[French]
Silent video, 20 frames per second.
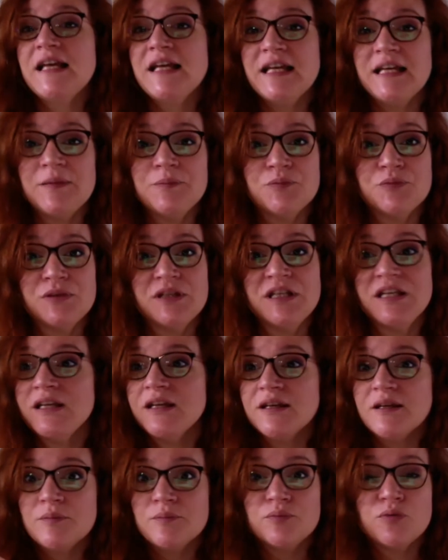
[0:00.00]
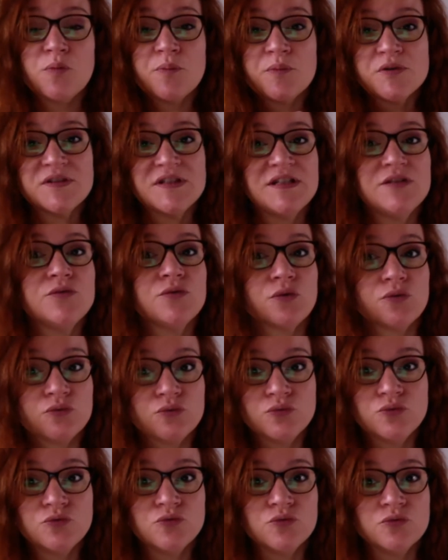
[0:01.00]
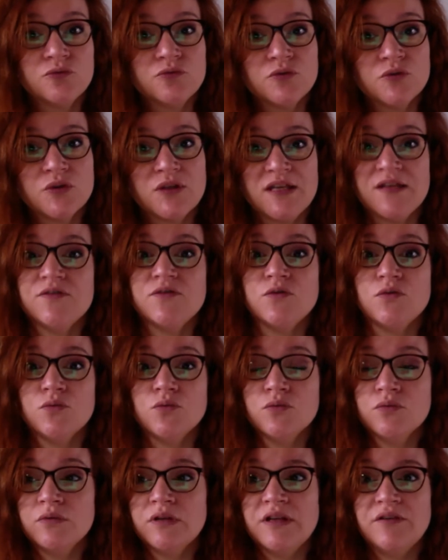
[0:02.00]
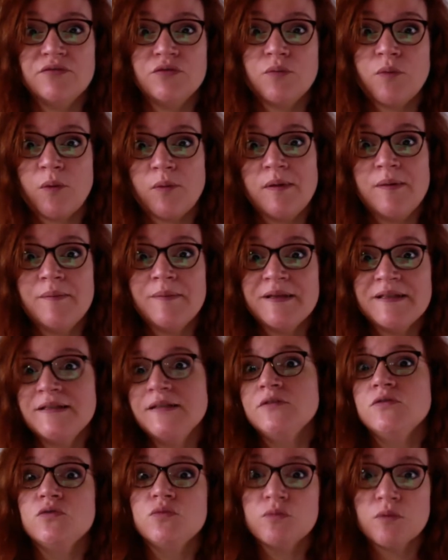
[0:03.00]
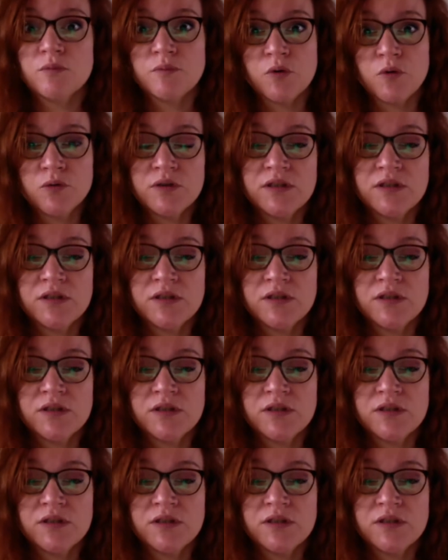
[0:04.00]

et puis pour poser surtout toutes vos questions et vos problématiques du moment